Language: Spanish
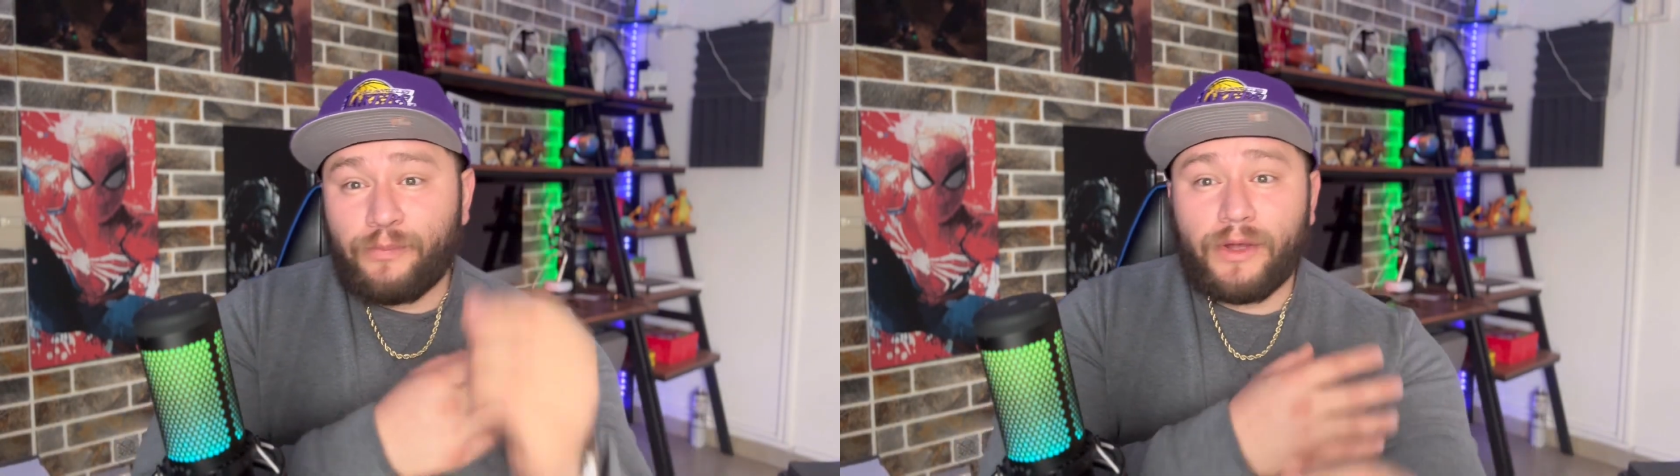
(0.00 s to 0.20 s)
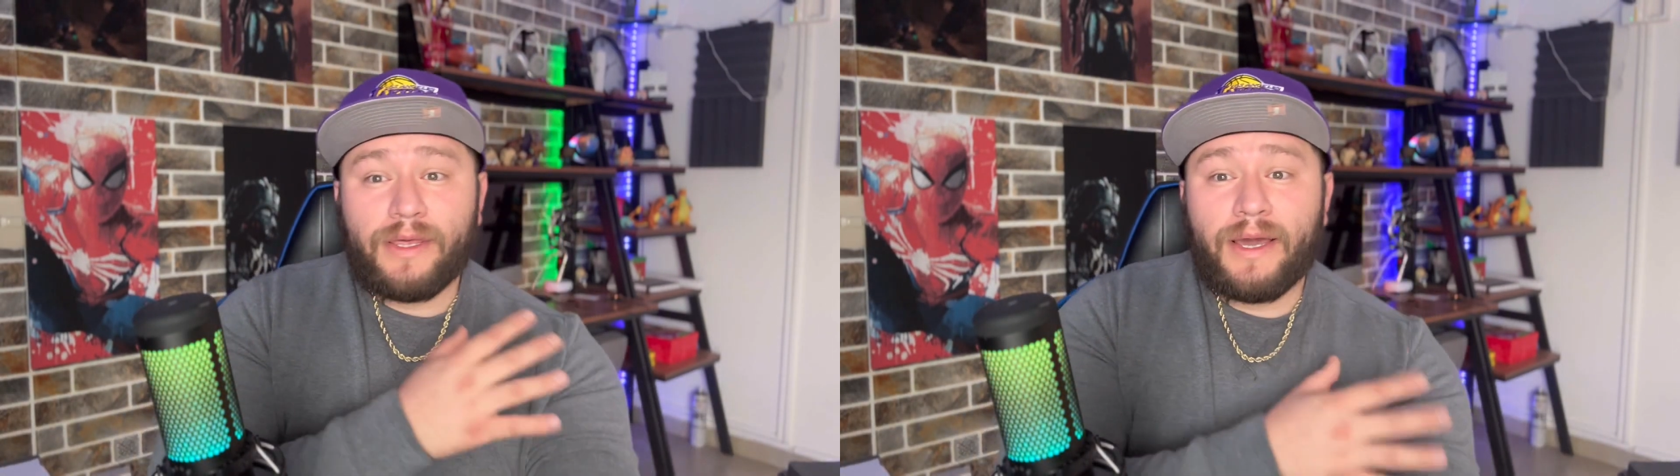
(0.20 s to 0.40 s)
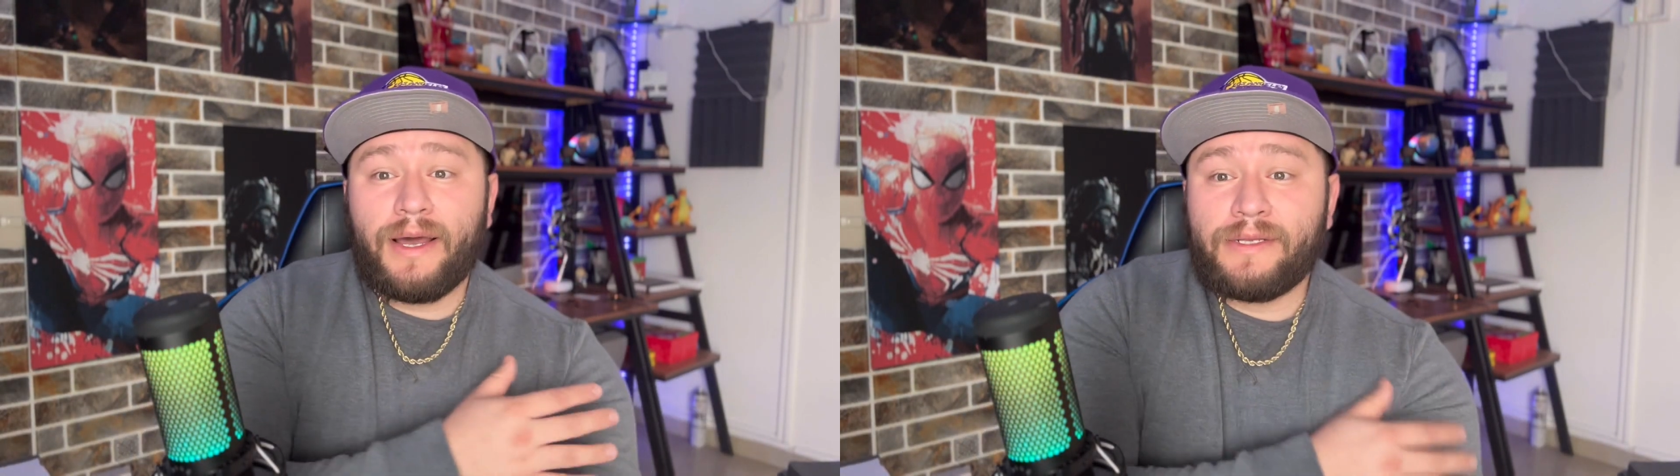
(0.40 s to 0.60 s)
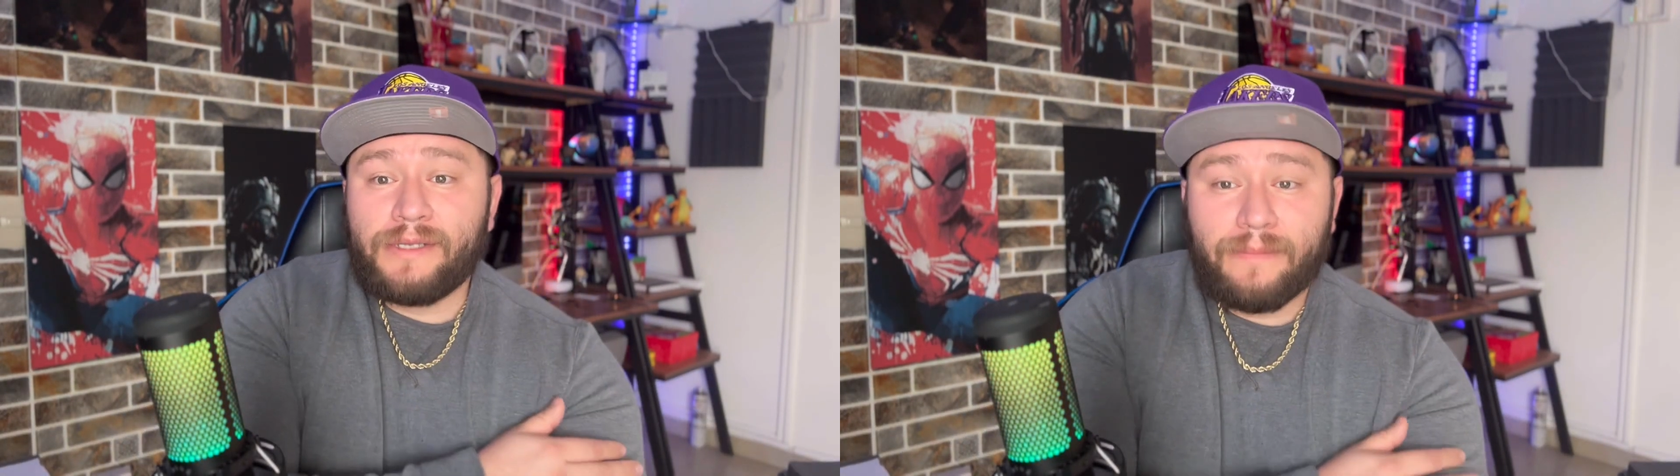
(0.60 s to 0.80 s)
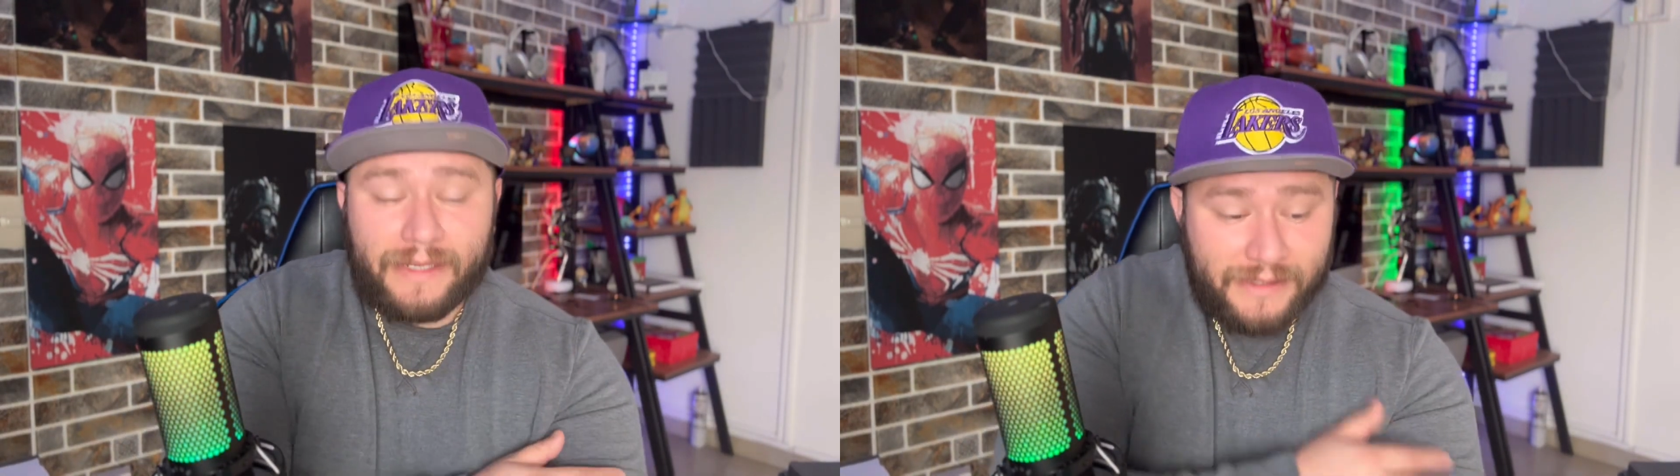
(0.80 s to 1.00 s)
puede llegar a
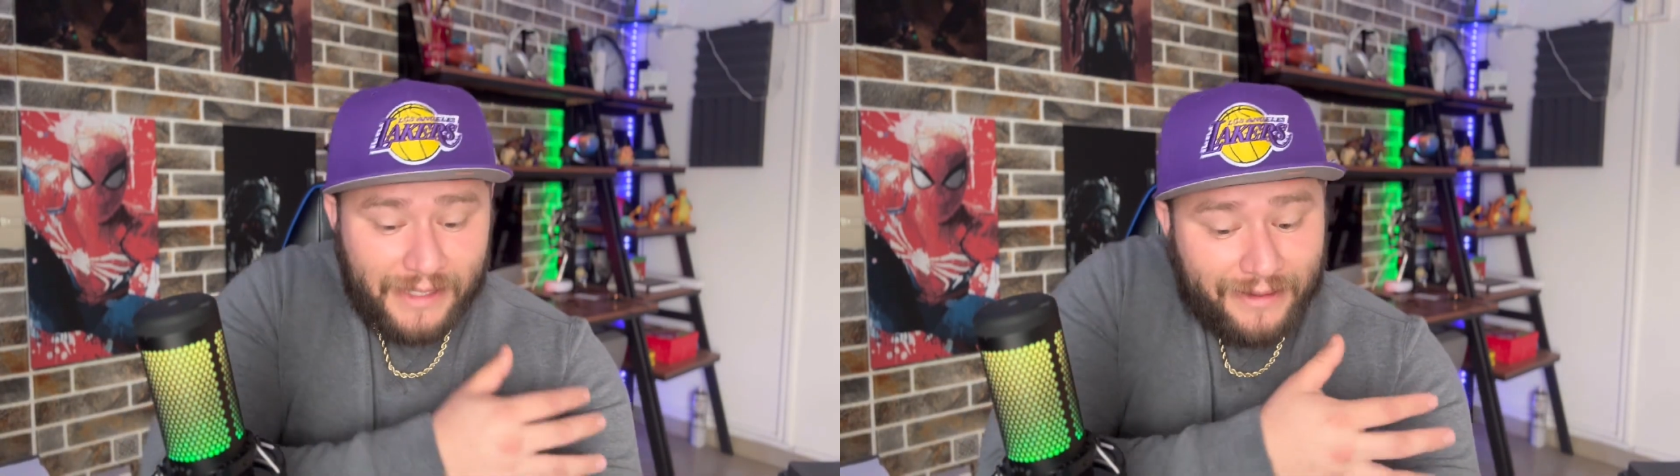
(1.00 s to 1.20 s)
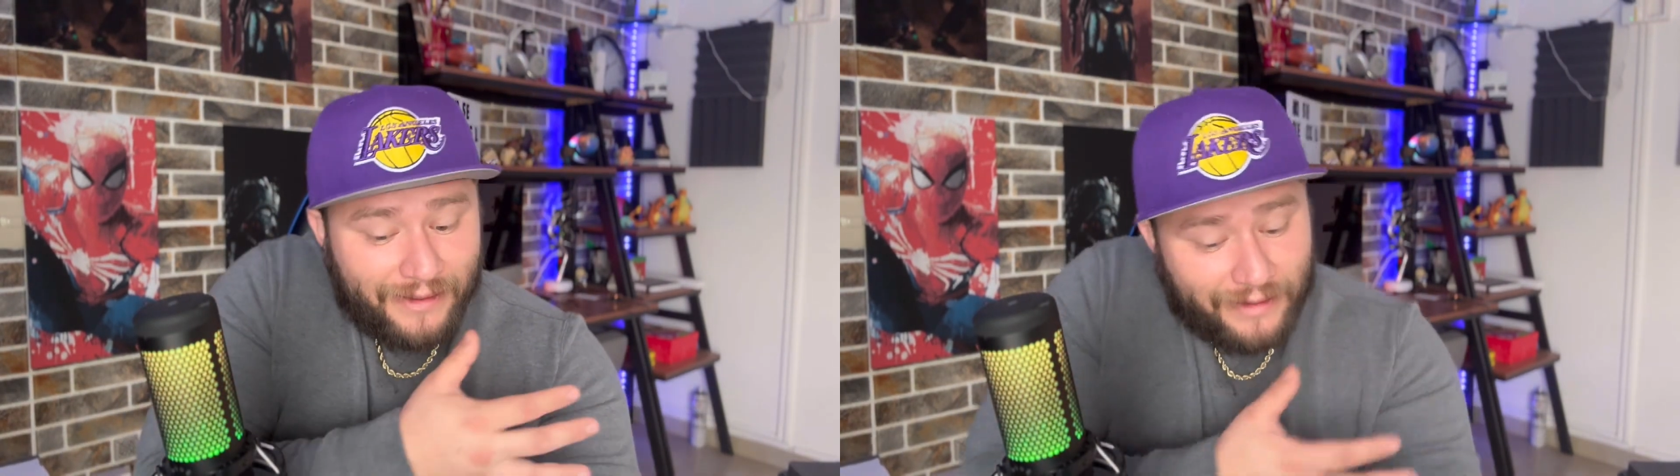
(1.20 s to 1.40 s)
ser bastante